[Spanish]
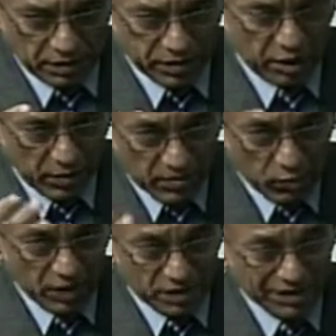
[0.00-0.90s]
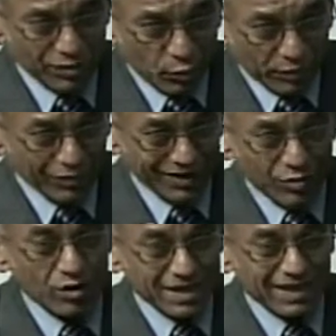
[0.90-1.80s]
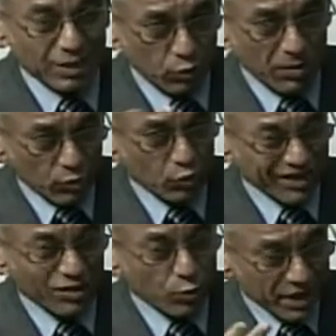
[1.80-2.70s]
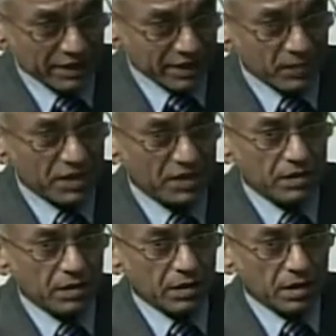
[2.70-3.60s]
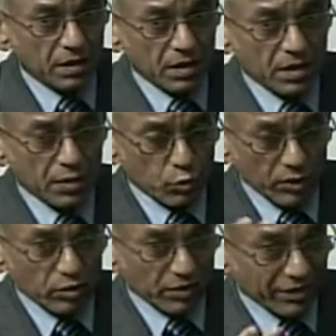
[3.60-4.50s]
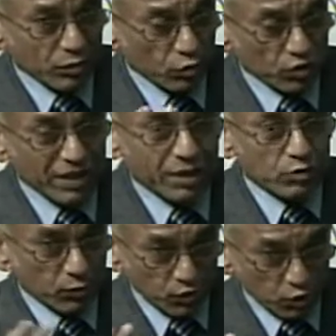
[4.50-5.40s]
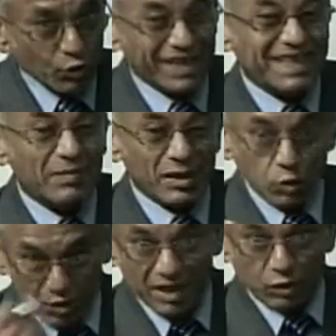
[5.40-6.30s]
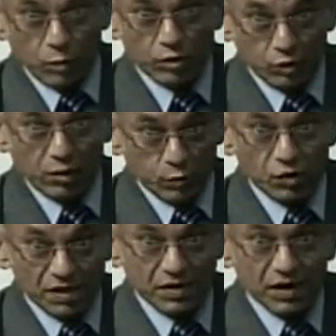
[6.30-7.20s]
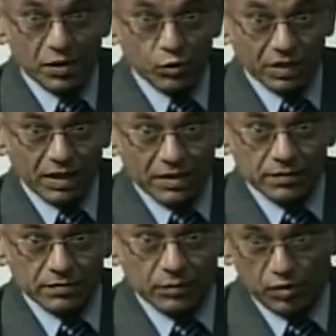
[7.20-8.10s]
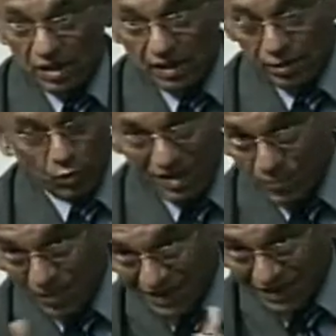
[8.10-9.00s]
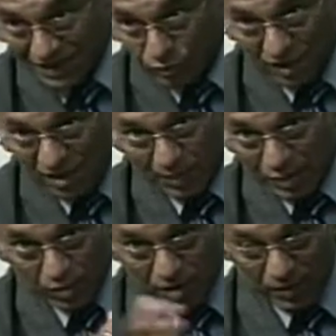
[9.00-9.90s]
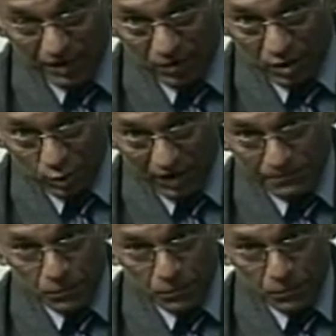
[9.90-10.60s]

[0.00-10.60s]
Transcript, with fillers: el chavismo, que existe el gobierno y que Nicolás Maduro es gobierna en el país y el gobierno debe reconocer que hay una oposición que es la mayoría de los venezolanos, porque es así, es una realidad. O sea, en cualquier parte, de, usted se para en cualquier parte de Venezuela